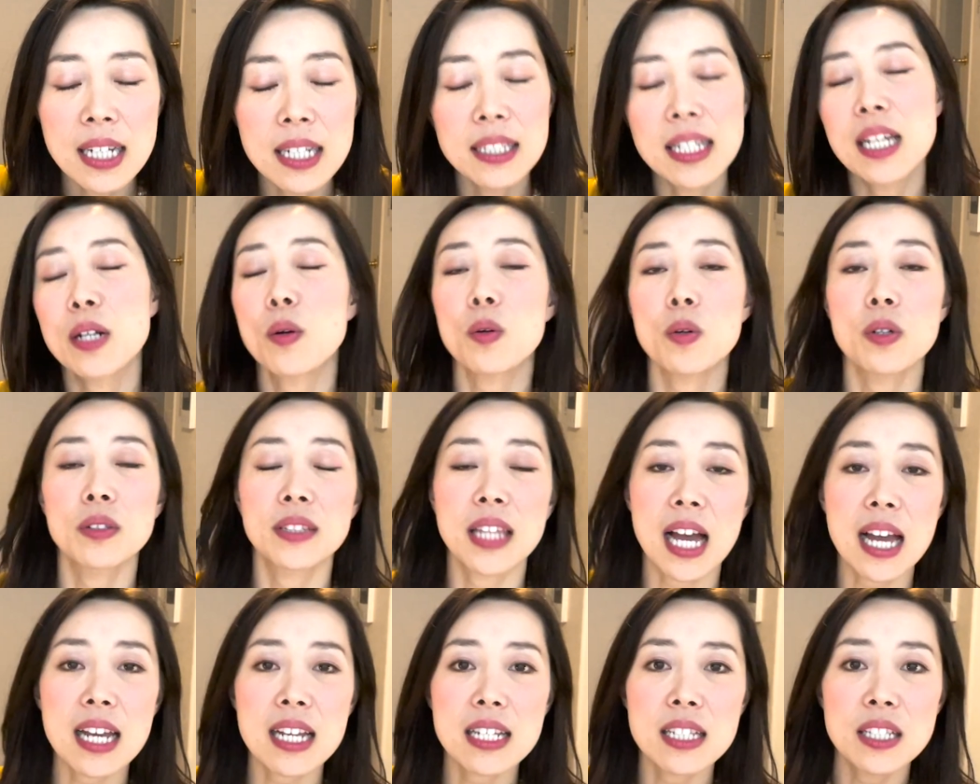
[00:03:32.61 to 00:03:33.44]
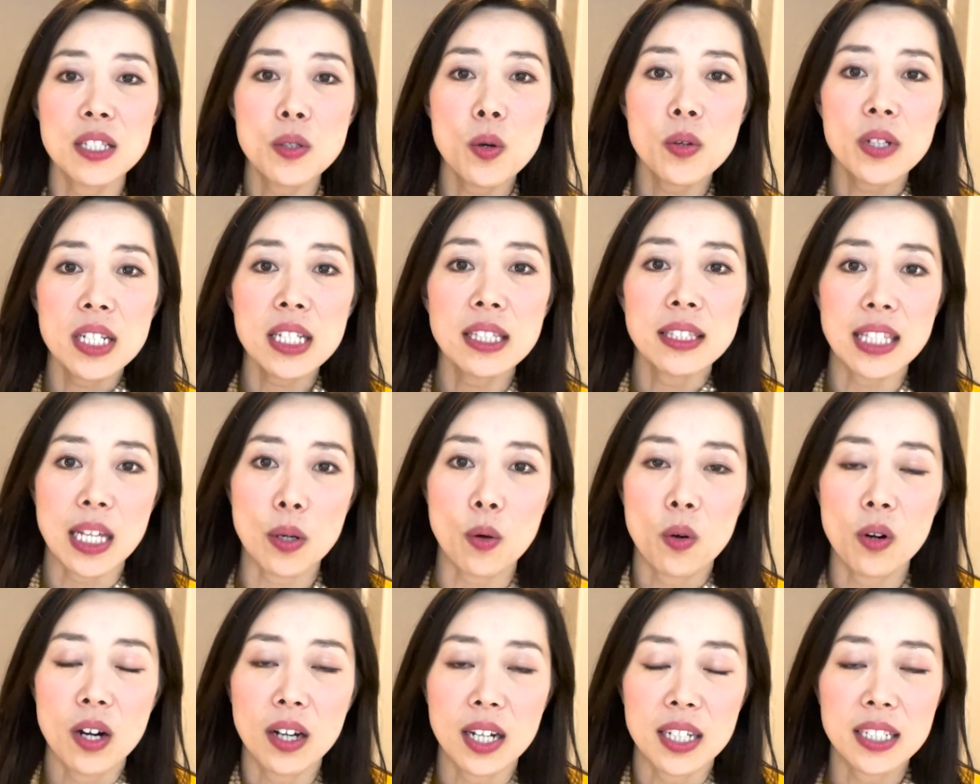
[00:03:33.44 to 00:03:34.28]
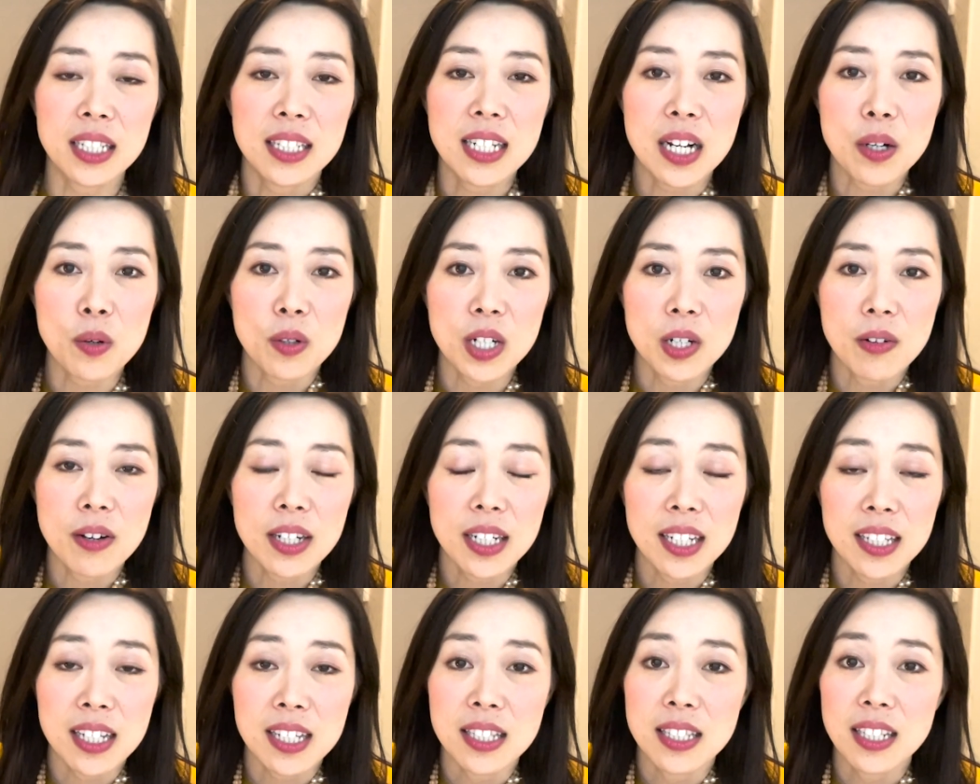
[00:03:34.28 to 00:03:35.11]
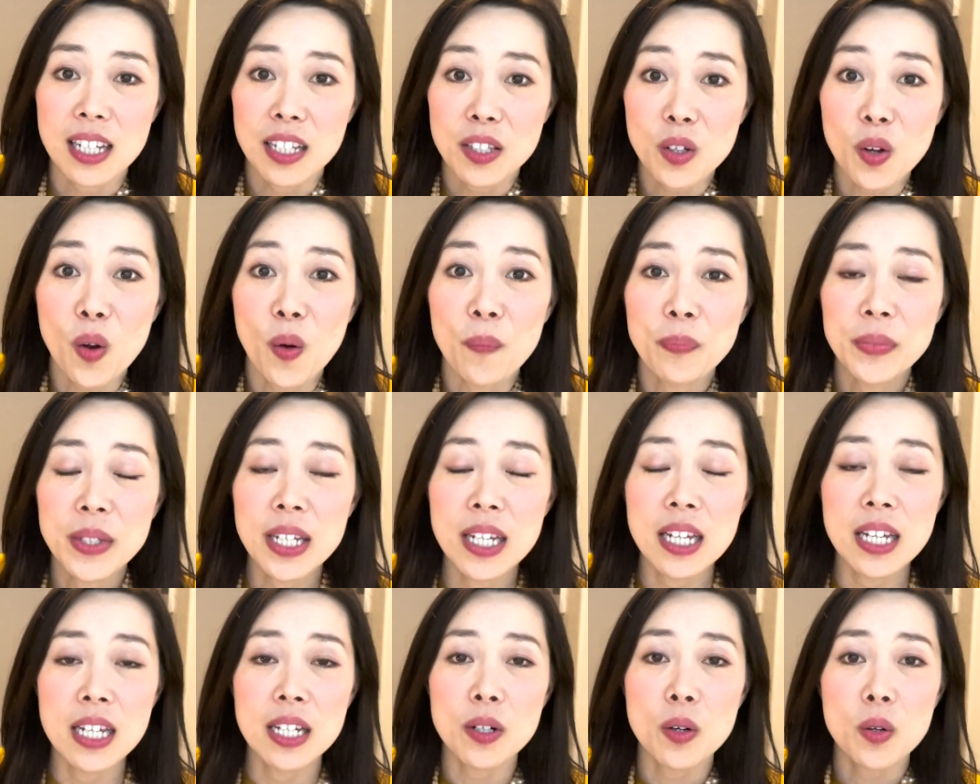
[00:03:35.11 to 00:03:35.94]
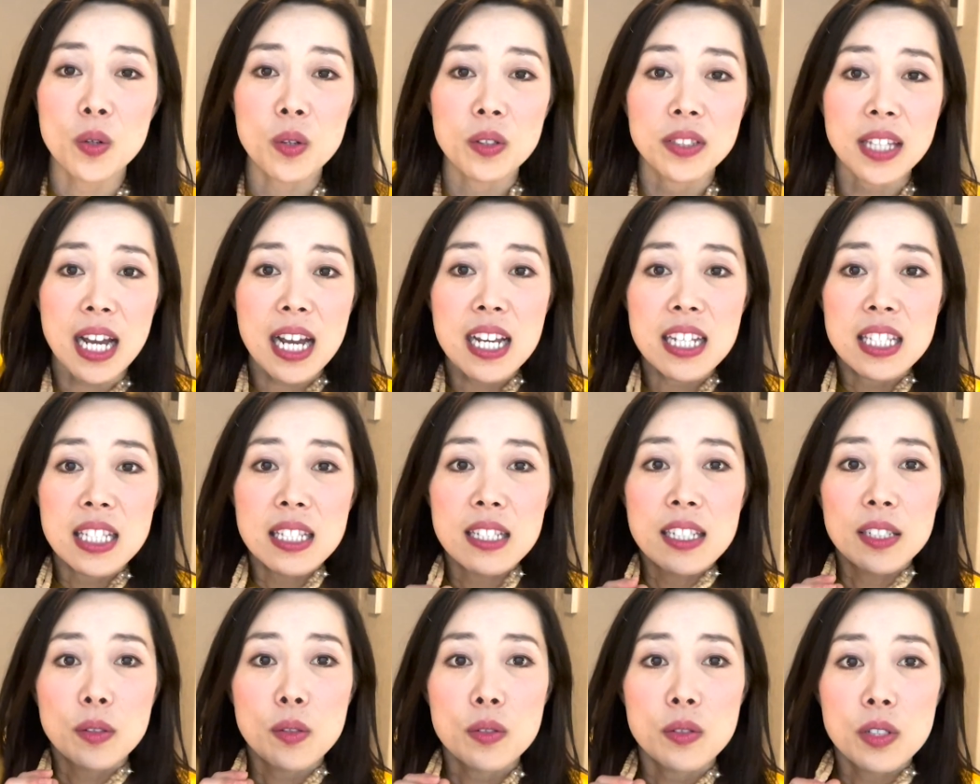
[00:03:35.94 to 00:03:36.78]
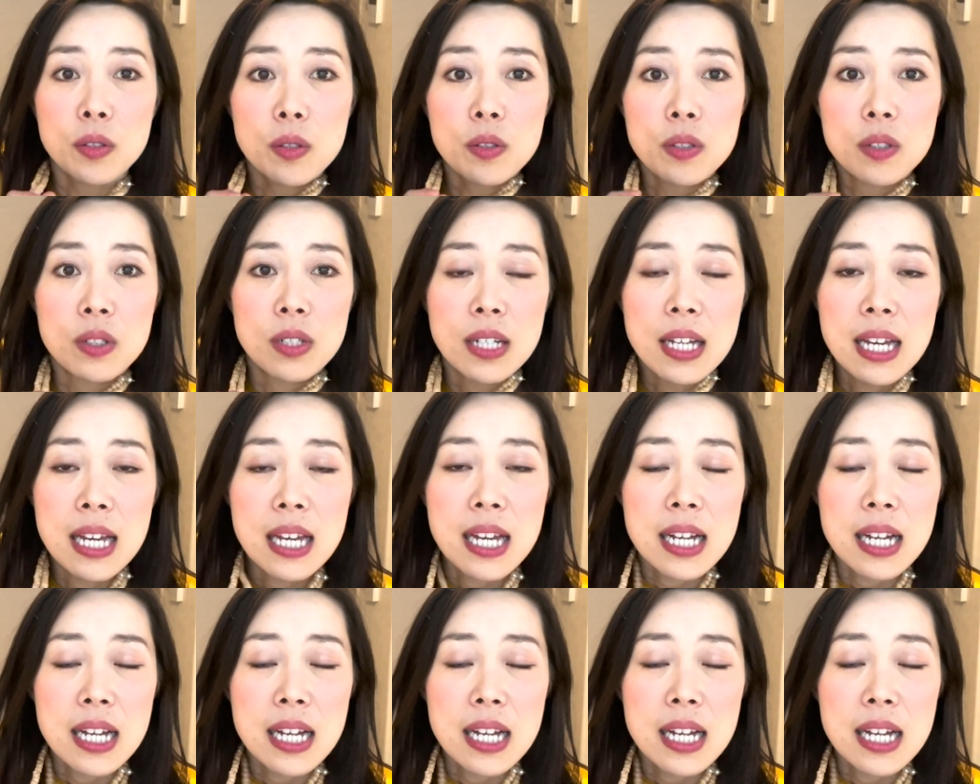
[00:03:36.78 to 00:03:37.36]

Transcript: ね、この大豆をいった粉がきな粉なわけですけどこの大豆一つ一つ